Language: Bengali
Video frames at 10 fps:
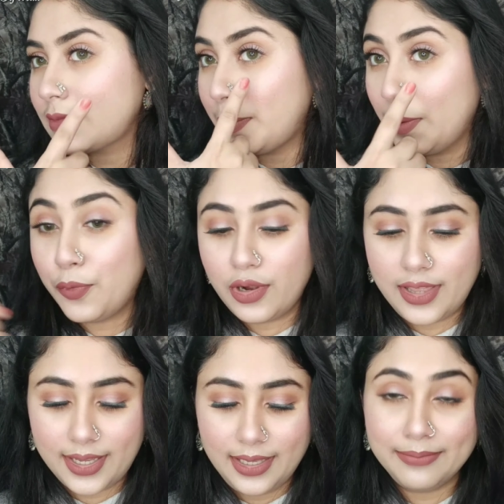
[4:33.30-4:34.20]
আমি এটা পরে
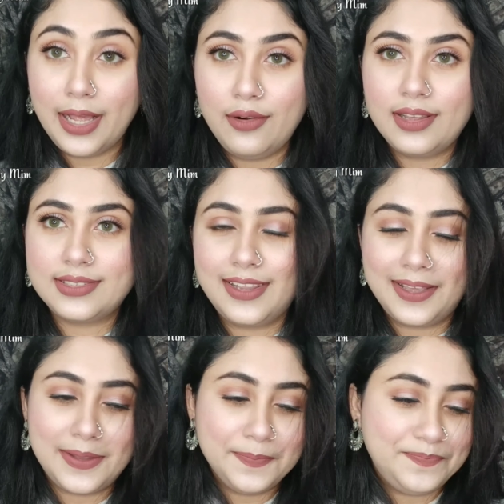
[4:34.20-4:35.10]
থাকি ভালো লাগছে
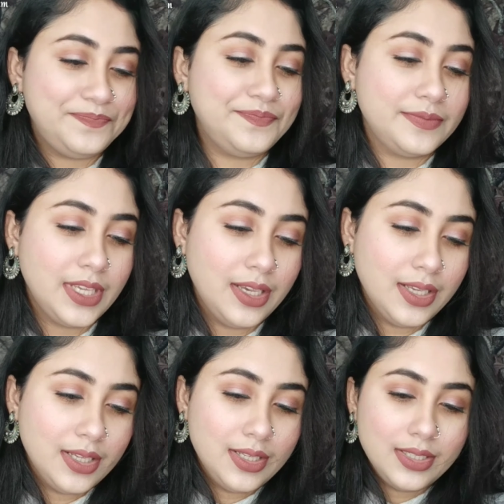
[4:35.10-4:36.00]
দেখতে
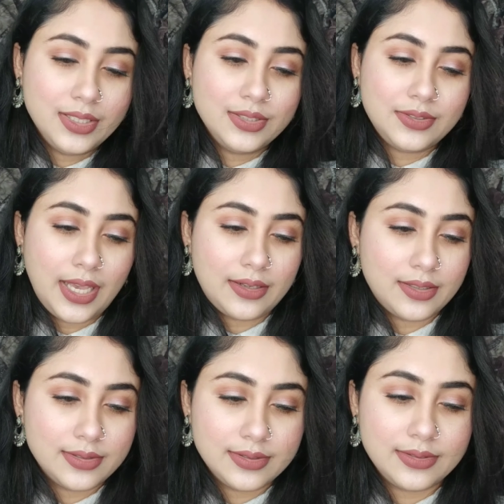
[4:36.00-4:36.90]
সো
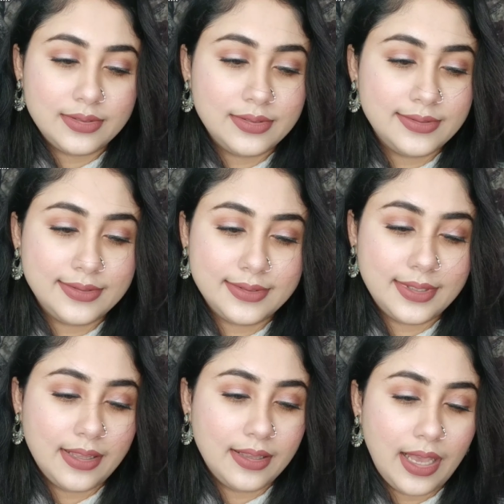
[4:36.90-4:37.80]
এখন
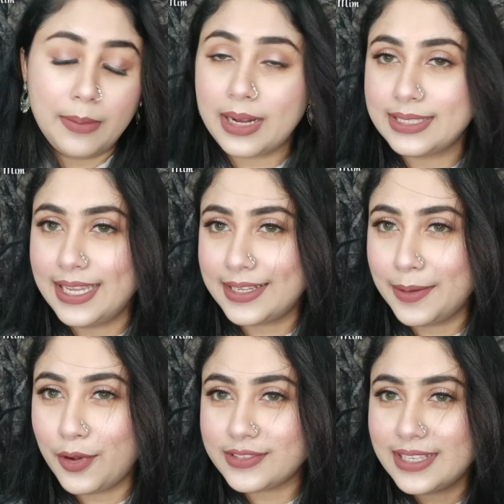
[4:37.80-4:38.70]
আমার কাছে একটা
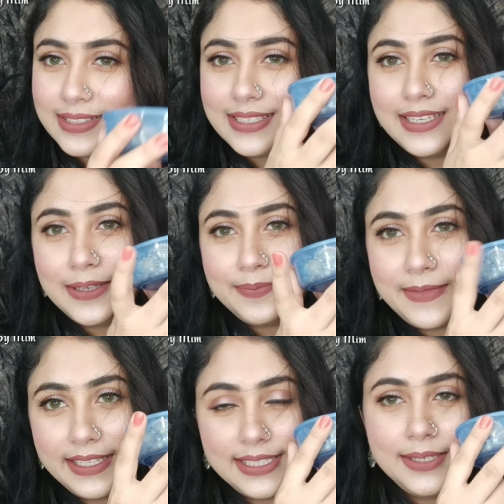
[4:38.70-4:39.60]
বক্স আছে
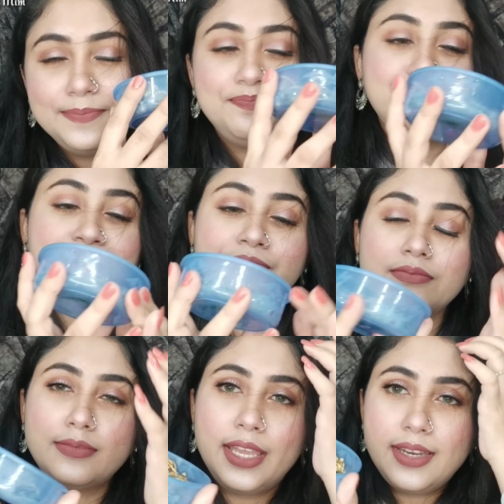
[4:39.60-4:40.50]
এটা
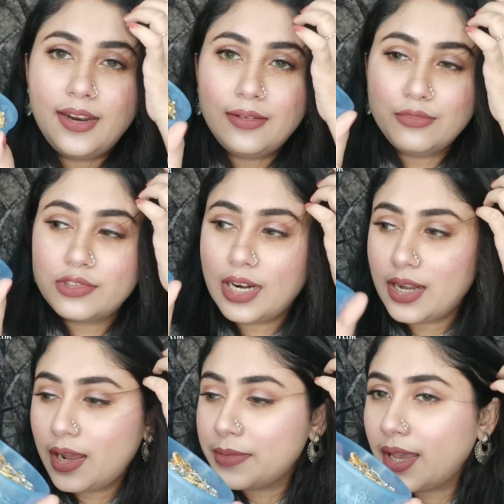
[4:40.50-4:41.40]
এটার
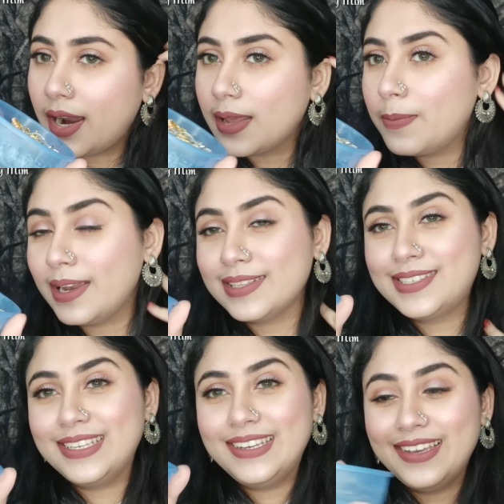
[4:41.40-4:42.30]
মুখকাটা আমি হারিয়ে
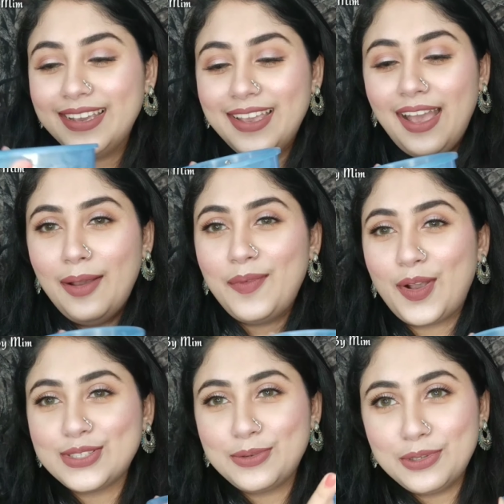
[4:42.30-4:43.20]
ফেলেছি
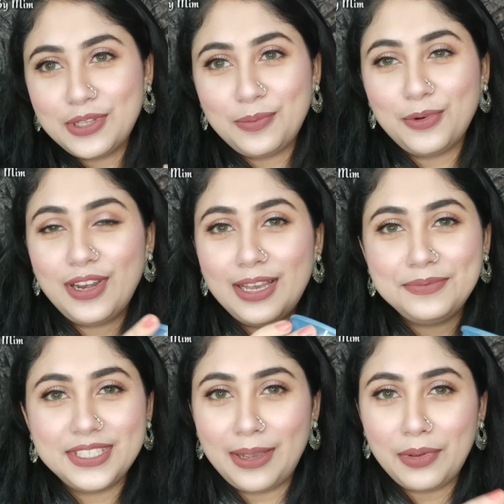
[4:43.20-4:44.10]
বিকজ আমি তোমাদের বললাম
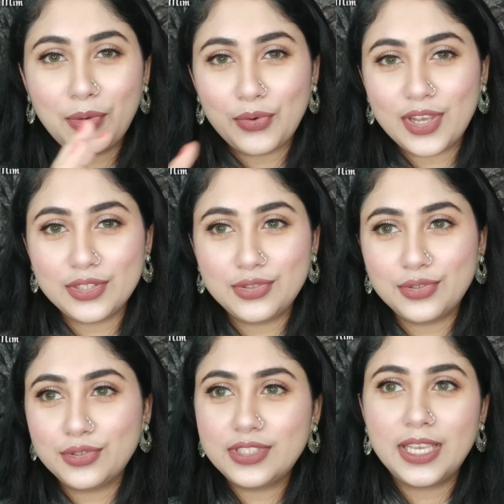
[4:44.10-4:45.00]
যে আমি কোনো কিছু
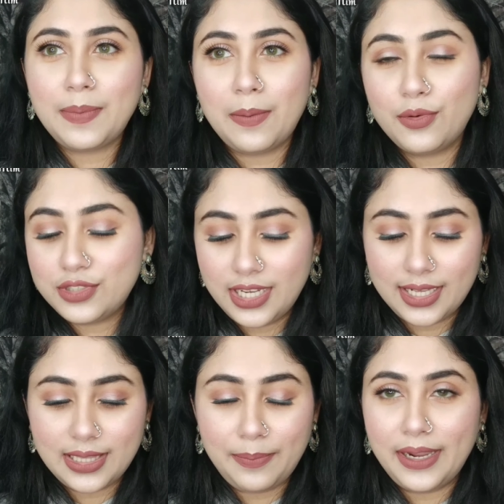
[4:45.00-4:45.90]
ঠিকভাবে গুছিয়ে
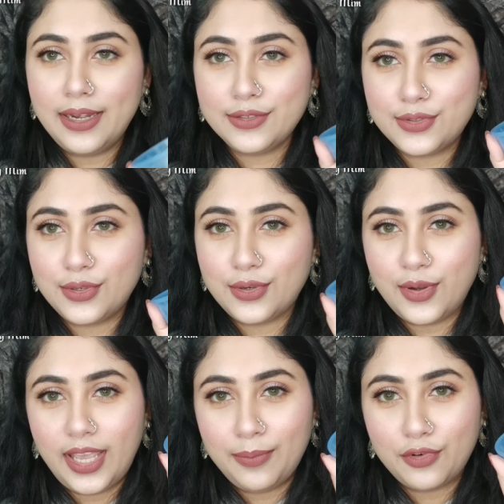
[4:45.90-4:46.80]
রাখতে পারি না সো
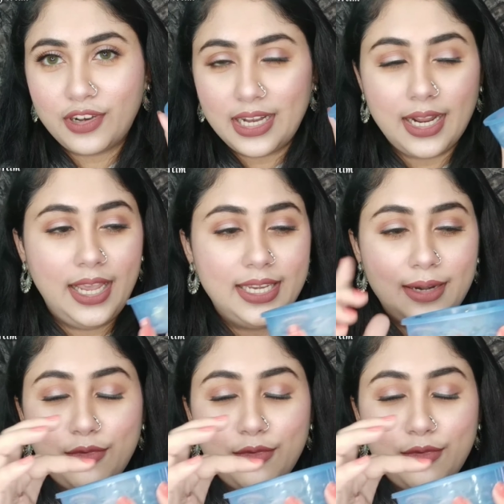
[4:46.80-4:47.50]
এই মুটকাটা এটার